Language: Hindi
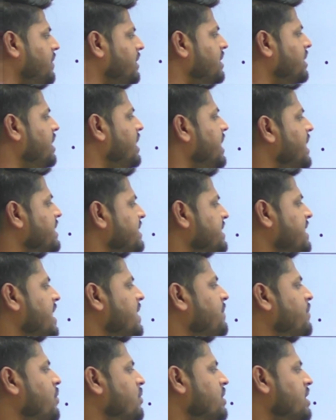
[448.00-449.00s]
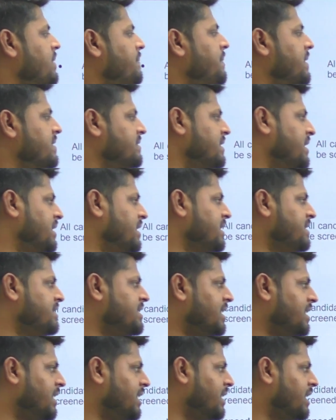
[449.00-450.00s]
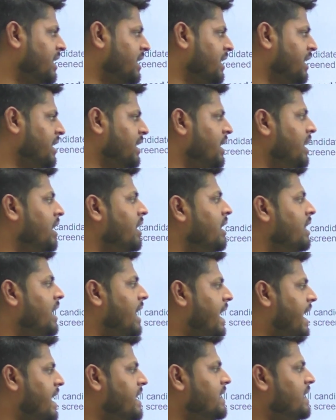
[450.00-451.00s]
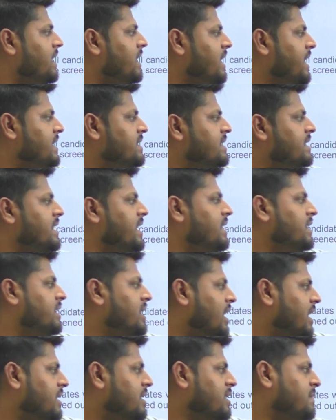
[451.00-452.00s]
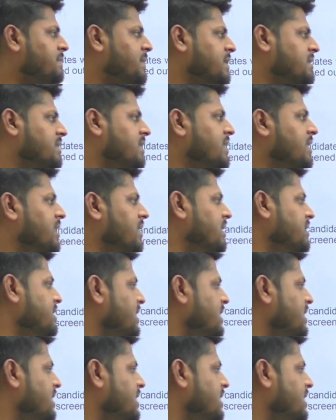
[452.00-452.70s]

विथ लेस देन 40 परसेंट इन जनरल कैटेगरी एंड लेस देन 30 परसेंट इन